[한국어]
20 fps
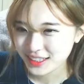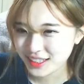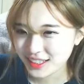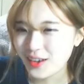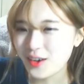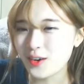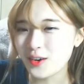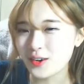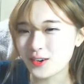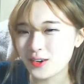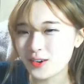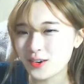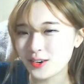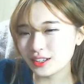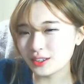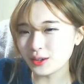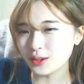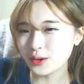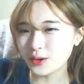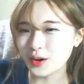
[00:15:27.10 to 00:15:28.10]
어
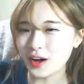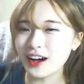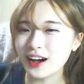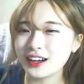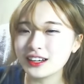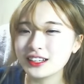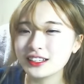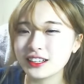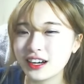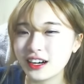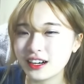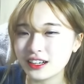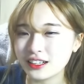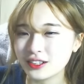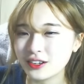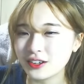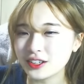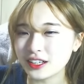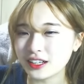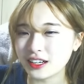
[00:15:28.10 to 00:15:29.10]
그래서 아 그러니까
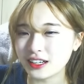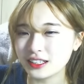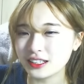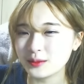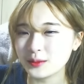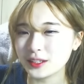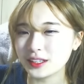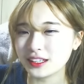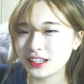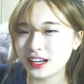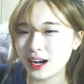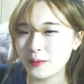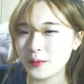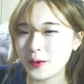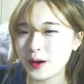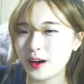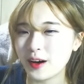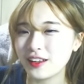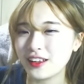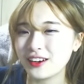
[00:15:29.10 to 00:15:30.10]
그러니까 흥민이가
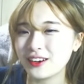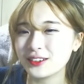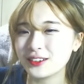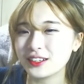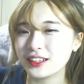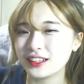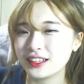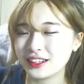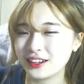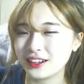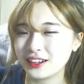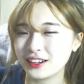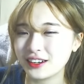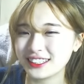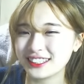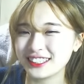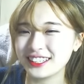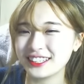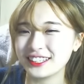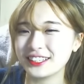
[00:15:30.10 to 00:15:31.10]
합방 안 한 거잖아. 그러니까
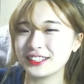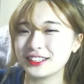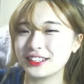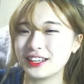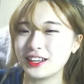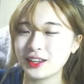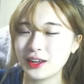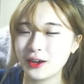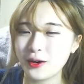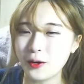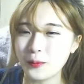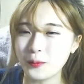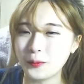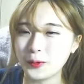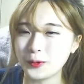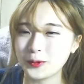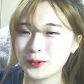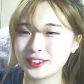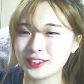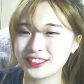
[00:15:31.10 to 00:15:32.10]
그게 다 내
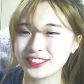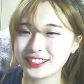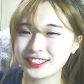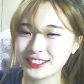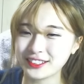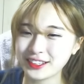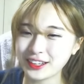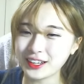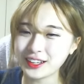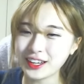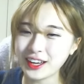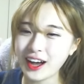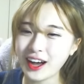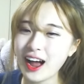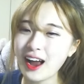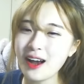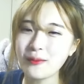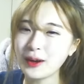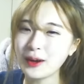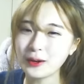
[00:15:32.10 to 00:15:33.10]
업보지. 그러니까 내가
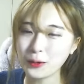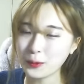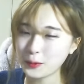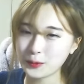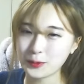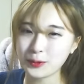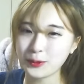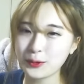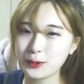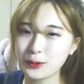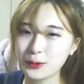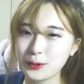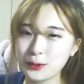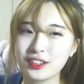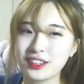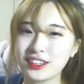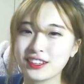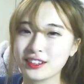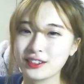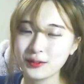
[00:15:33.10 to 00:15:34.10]
할 말이 없어
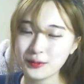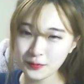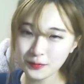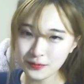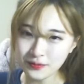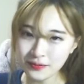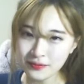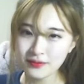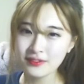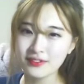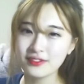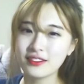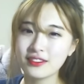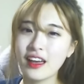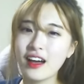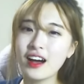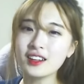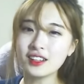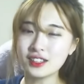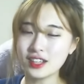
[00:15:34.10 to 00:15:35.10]
솔직히.
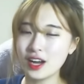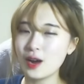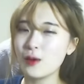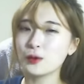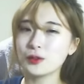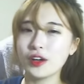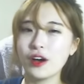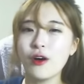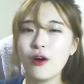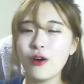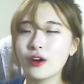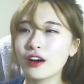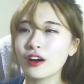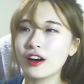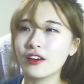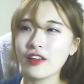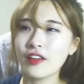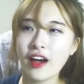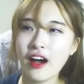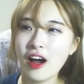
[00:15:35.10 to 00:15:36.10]
내가 다 잘못한
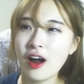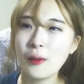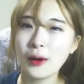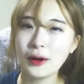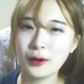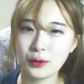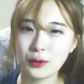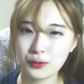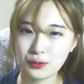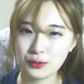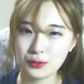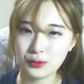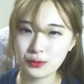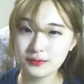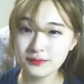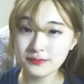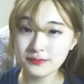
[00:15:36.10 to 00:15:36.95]
거니까 내가 할 말이 없어.